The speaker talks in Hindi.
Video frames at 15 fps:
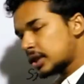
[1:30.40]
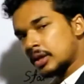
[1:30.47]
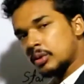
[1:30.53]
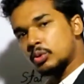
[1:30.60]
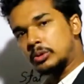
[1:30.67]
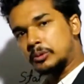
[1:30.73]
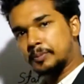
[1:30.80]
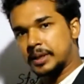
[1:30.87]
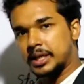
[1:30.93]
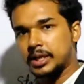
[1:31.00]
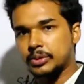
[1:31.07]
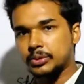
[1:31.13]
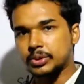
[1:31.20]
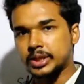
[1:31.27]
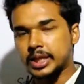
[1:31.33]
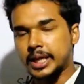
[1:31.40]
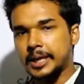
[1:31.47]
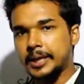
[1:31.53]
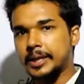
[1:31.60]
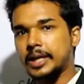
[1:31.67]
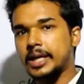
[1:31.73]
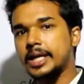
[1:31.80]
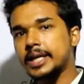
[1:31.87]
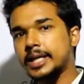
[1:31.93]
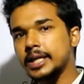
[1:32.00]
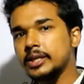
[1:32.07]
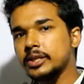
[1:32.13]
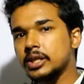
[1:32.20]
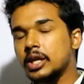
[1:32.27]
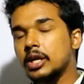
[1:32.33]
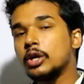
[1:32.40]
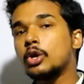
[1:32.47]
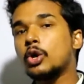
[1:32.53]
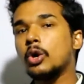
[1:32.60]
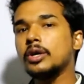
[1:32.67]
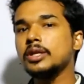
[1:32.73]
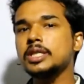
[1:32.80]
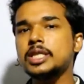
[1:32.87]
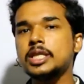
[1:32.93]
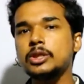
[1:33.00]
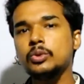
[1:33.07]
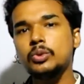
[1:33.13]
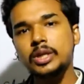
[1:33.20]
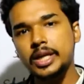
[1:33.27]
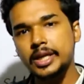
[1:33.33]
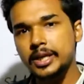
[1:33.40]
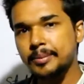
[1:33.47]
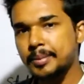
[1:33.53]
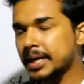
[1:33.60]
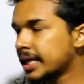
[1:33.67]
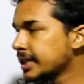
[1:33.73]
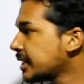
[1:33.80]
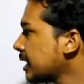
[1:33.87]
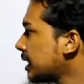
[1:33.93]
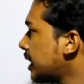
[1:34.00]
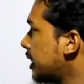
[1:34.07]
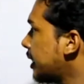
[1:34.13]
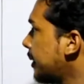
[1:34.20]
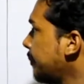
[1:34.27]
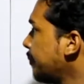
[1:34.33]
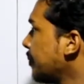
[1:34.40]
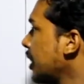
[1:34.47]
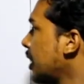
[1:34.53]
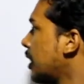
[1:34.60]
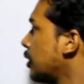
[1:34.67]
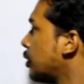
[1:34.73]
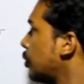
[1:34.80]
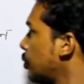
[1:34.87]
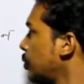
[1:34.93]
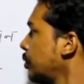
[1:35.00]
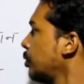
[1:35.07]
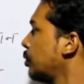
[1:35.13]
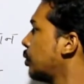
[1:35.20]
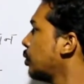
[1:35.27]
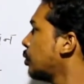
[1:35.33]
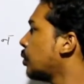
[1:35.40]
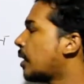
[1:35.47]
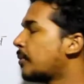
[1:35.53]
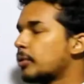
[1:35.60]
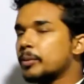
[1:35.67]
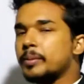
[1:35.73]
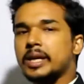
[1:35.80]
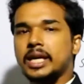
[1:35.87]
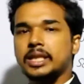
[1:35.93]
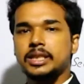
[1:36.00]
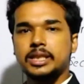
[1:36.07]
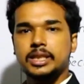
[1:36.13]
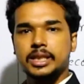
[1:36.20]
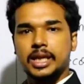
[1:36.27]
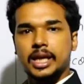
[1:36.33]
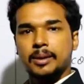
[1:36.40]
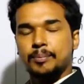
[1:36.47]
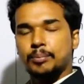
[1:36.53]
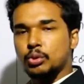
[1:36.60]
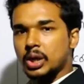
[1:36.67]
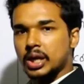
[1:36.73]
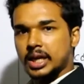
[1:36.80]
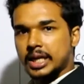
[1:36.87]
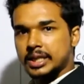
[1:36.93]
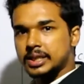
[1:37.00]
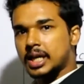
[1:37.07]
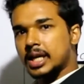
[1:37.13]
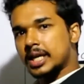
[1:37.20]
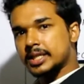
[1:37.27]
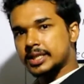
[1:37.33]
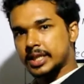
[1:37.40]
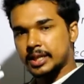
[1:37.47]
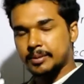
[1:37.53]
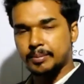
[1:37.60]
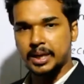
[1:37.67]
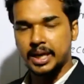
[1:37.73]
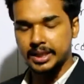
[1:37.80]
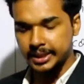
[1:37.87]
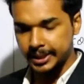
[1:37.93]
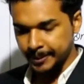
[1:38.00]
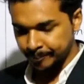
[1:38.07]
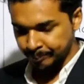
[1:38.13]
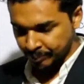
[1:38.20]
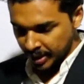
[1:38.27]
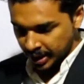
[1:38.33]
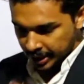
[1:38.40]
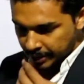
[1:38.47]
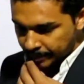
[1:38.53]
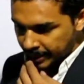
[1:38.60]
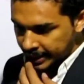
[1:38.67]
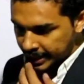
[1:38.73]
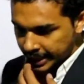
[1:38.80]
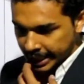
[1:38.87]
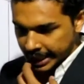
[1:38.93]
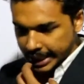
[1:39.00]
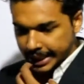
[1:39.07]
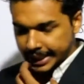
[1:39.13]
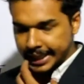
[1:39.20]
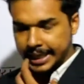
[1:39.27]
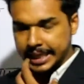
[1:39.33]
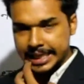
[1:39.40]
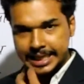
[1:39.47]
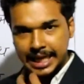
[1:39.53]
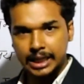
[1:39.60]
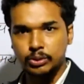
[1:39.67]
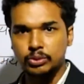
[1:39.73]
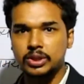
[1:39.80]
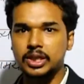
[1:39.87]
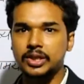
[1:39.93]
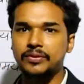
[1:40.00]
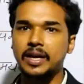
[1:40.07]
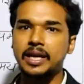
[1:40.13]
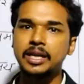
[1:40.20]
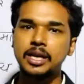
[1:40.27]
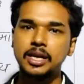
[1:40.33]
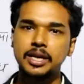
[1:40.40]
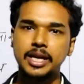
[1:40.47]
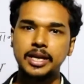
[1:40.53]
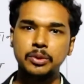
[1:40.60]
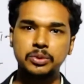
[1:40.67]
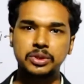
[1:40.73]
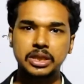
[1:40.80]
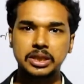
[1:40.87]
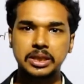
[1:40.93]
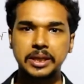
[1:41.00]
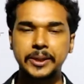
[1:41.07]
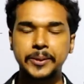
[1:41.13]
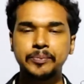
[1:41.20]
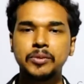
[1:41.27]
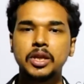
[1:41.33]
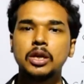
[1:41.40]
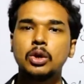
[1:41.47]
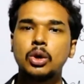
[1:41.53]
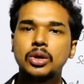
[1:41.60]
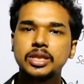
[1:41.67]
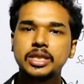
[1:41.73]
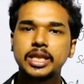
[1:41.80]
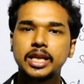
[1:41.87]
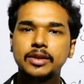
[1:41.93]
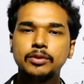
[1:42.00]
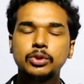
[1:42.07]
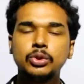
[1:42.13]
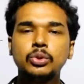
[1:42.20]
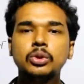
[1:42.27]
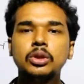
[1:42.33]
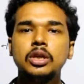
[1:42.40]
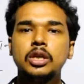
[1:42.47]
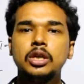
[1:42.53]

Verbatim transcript: से उत्पन्न होता है लेकिन कौन से दो नहीं बना सकते हैं तो उन दो को हम लोग बना दिए हैं क्या पूरक राशि अलग से एक बना दिए कि भाई ये इन सातों से डिफाइन नहीं हो सकता है कौन से हैं वो दो